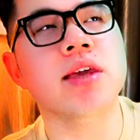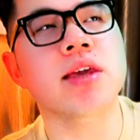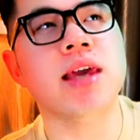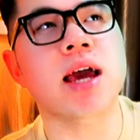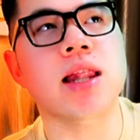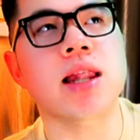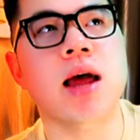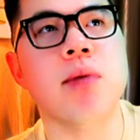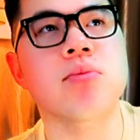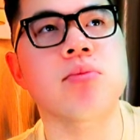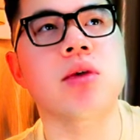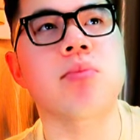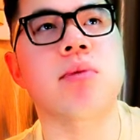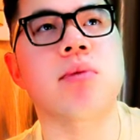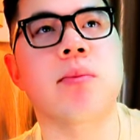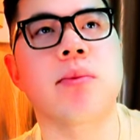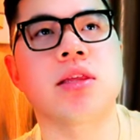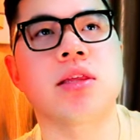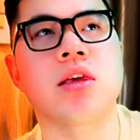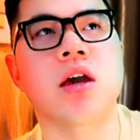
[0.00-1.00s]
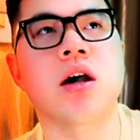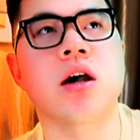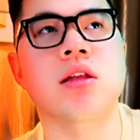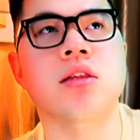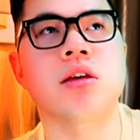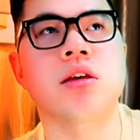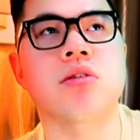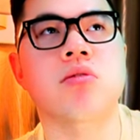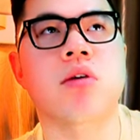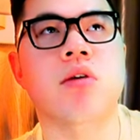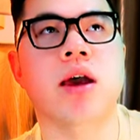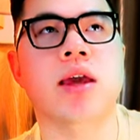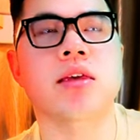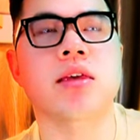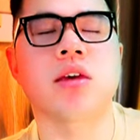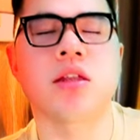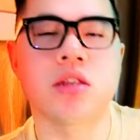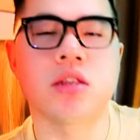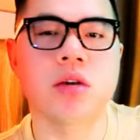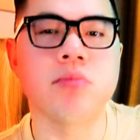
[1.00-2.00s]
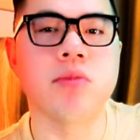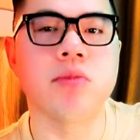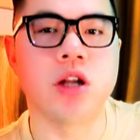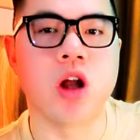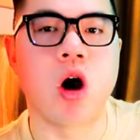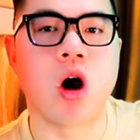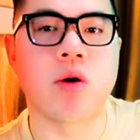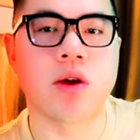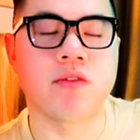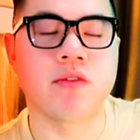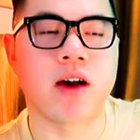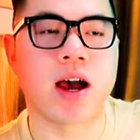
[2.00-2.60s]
nhớ chắc lắm nhưng mà mình nhớ hình như khoảng trên dưới 10 độ thì